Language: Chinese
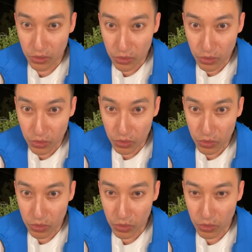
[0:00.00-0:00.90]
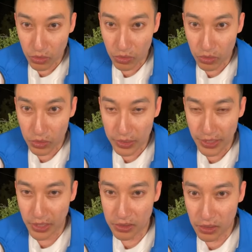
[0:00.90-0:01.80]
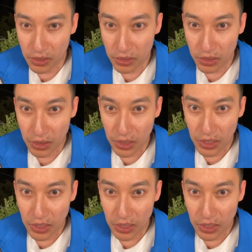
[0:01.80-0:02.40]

一个是 Catherine，Catherine，